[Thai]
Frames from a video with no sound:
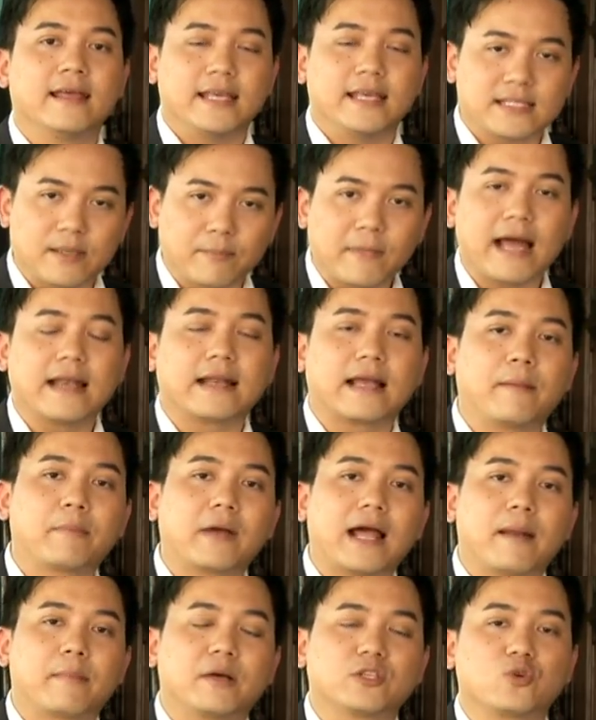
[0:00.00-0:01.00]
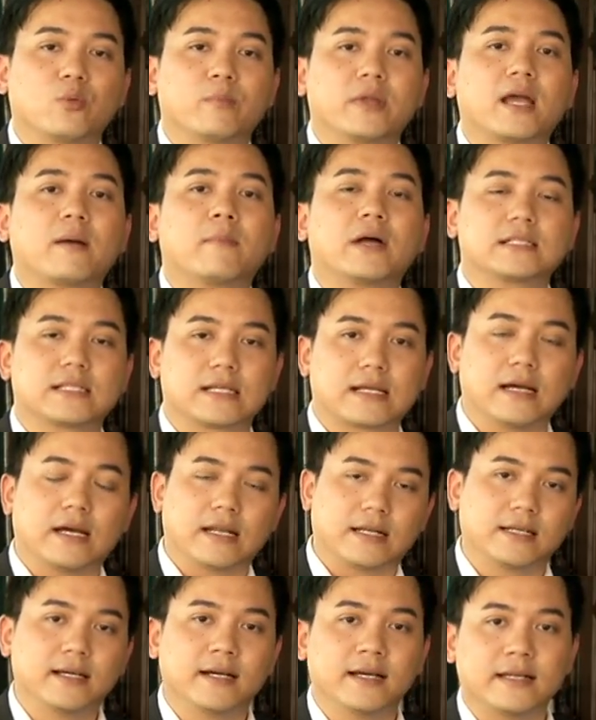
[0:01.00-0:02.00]
ที่สำคัญครับการประชุมที่กำลังจะ
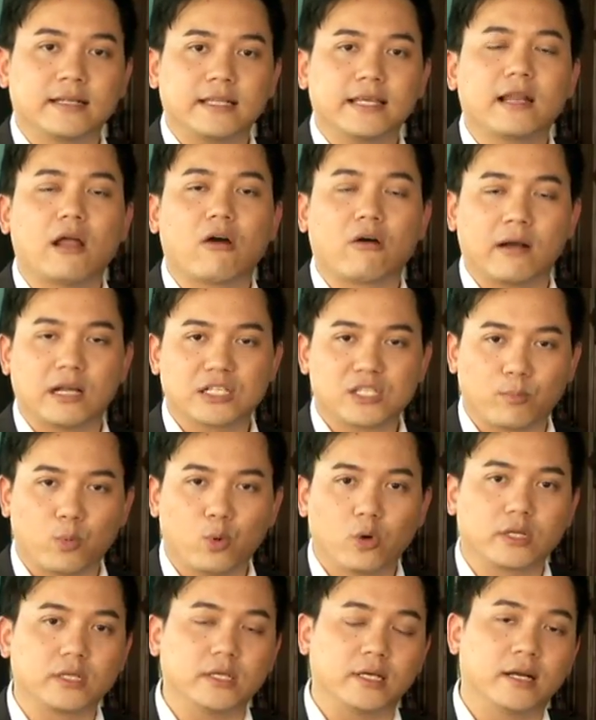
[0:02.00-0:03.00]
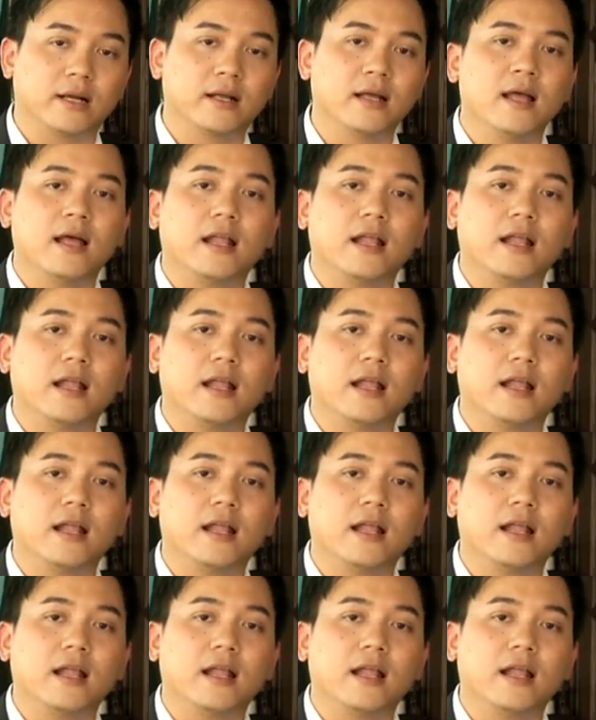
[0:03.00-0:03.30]
เกิดขึ้น ที่เรากำลังจะพูดถึง